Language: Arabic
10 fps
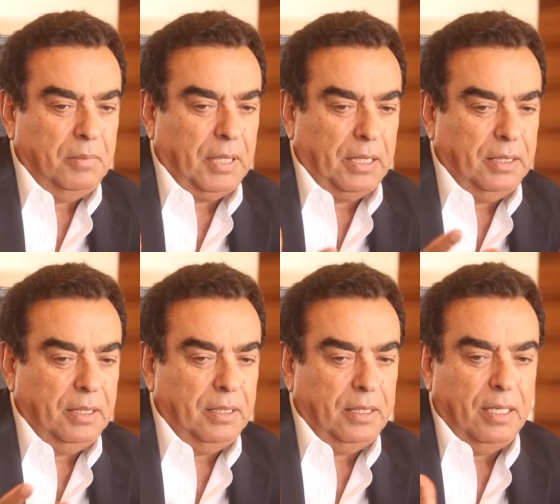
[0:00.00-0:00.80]

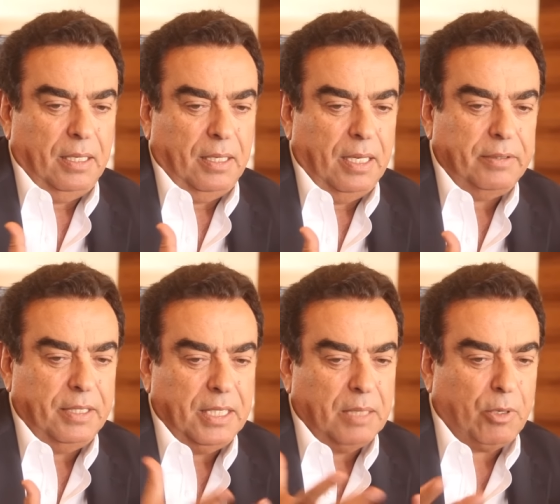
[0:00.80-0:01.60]
يعني
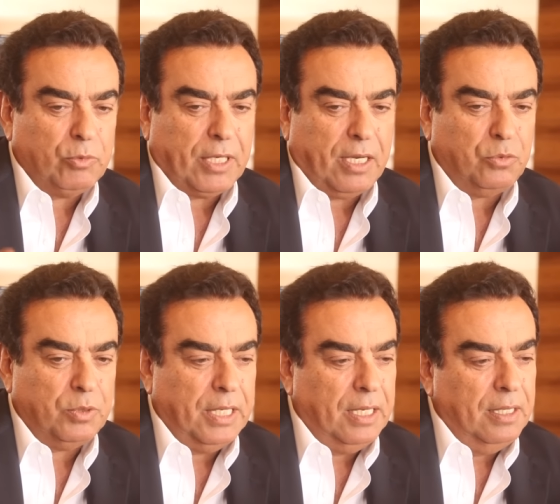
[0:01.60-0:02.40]
هذه هي
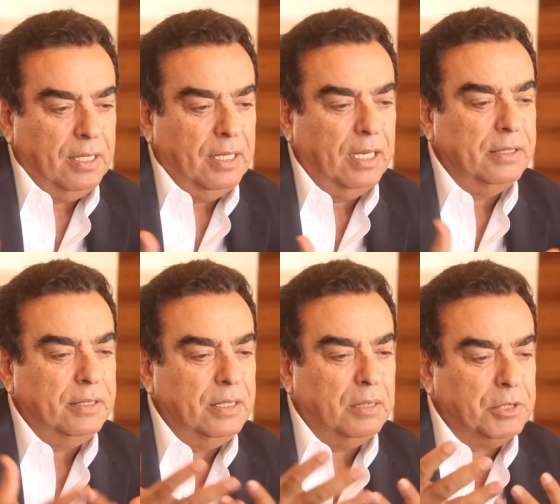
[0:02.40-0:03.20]
بوتقتنا
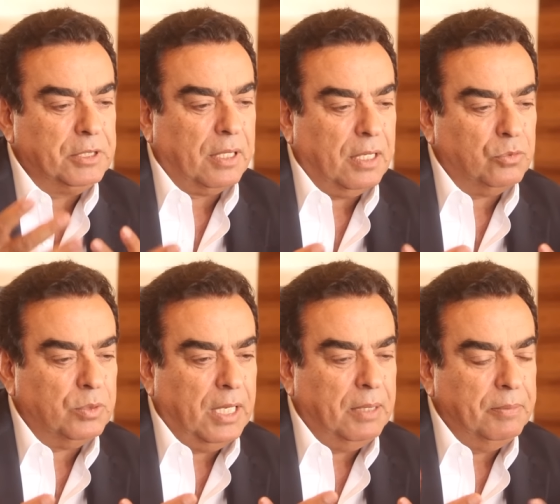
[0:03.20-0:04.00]
هذه هي
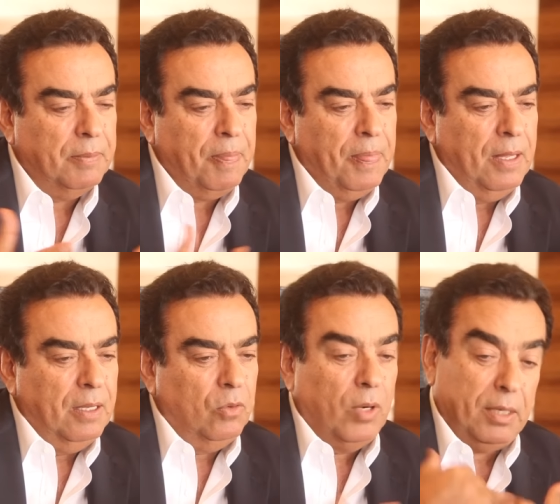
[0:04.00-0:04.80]
منطقتنا
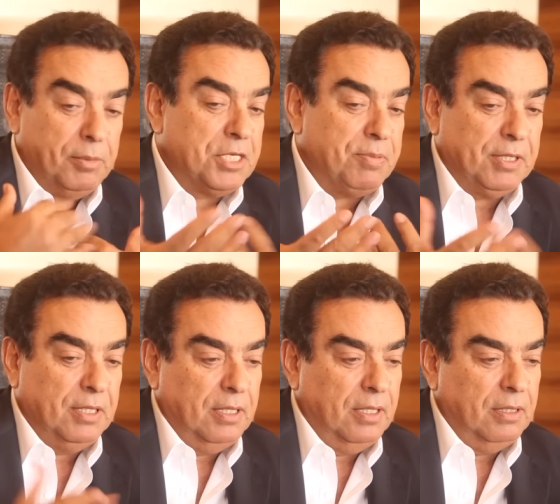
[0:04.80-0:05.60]
وأنا بالنسبة
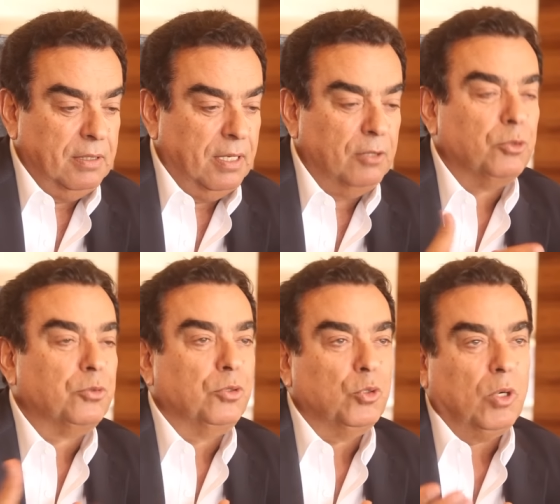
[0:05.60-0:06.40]
لي
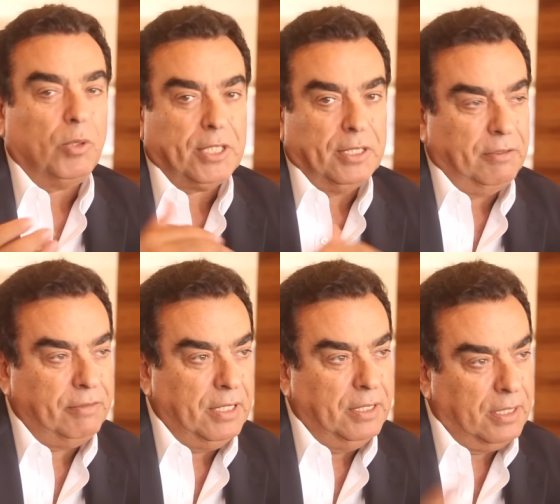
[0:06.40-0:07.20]
الأردن هو وطني
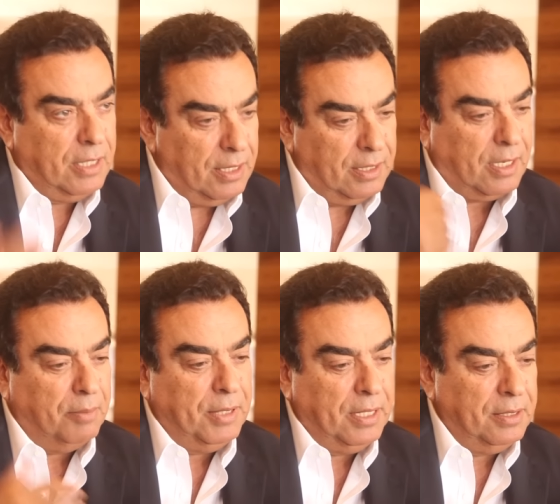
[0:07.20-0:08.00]
الثاني كان
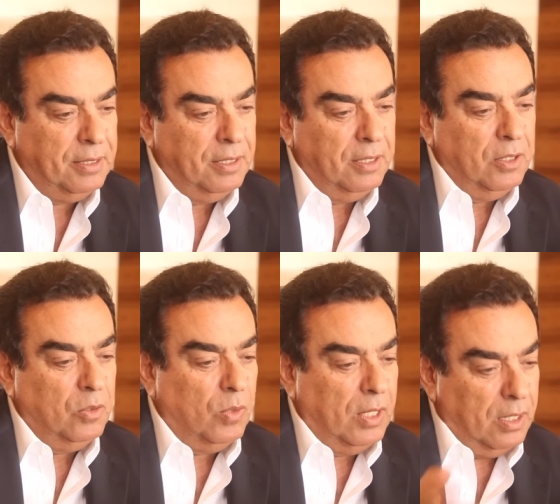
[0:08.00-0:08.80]
قبلا
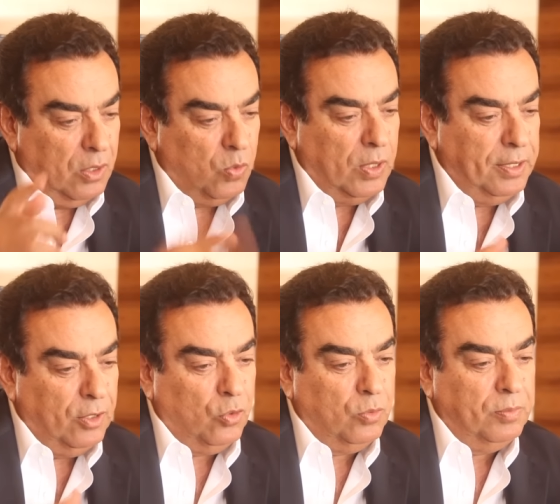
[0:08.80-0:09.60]
وهو
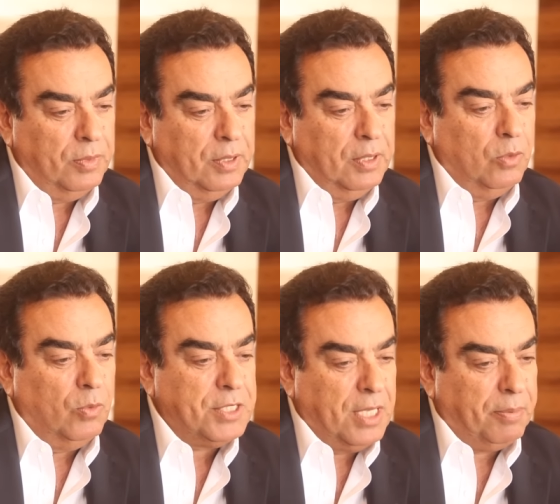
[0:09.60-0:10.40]
اليوم
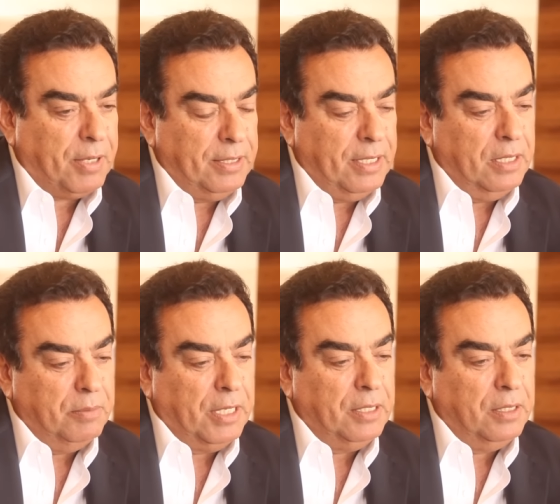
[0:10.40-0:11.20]
وسيبقى
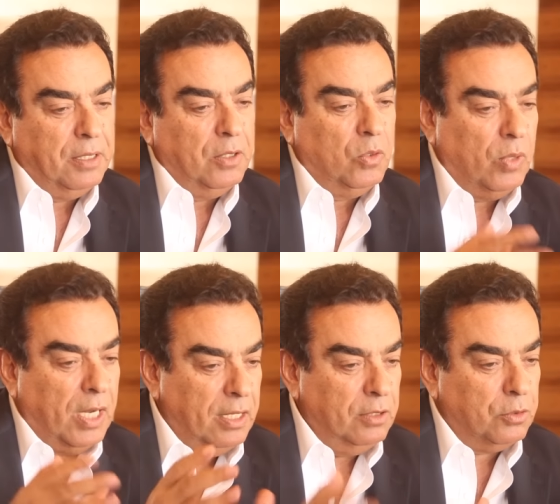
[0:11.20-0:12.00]
دائما
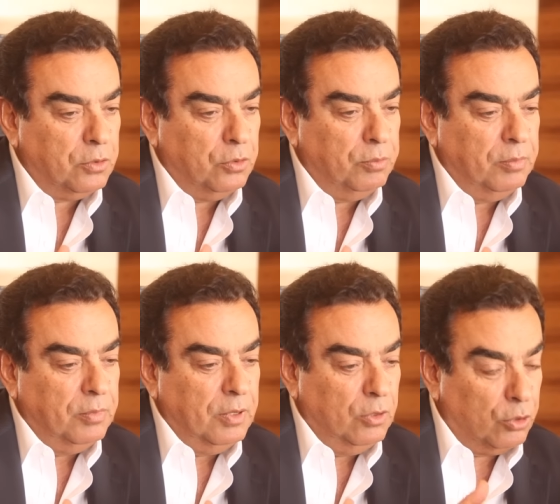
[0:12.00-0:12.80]
وأهل الأردن
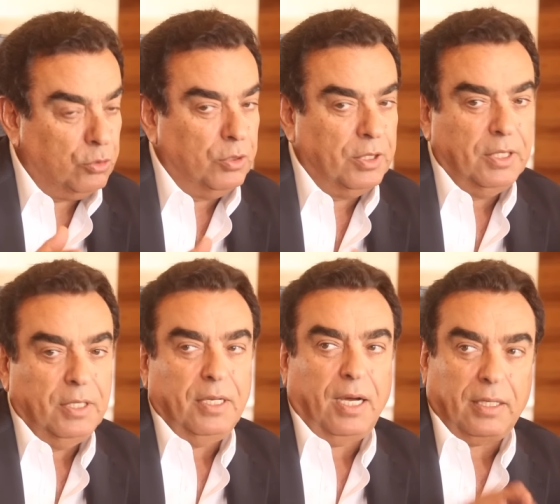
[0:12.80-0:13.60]
الأردن
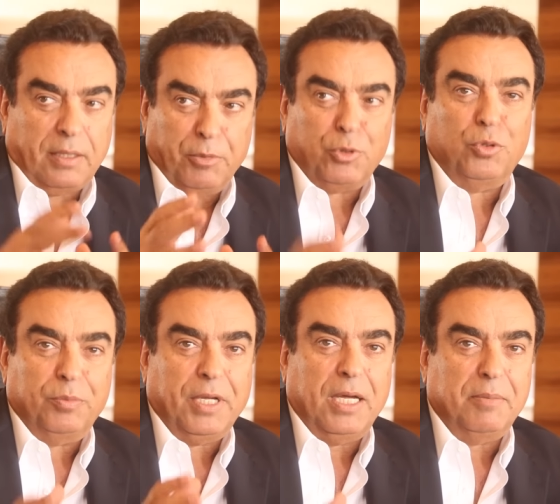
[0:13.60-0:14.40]

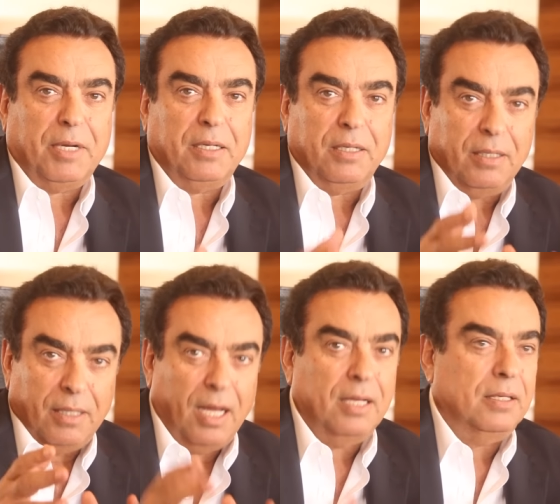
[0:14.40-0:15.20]
أعتبرهم دائما
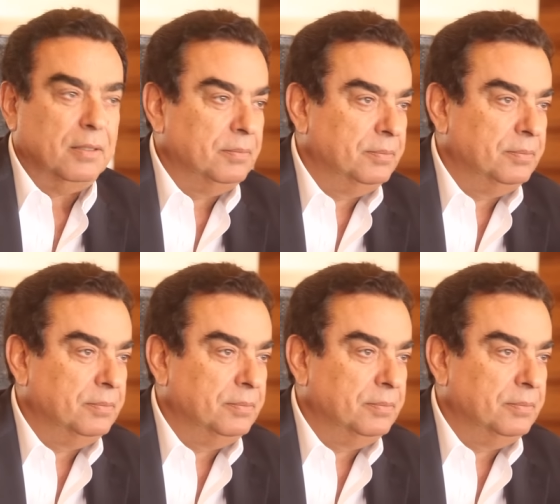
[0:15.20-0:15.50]
أهلي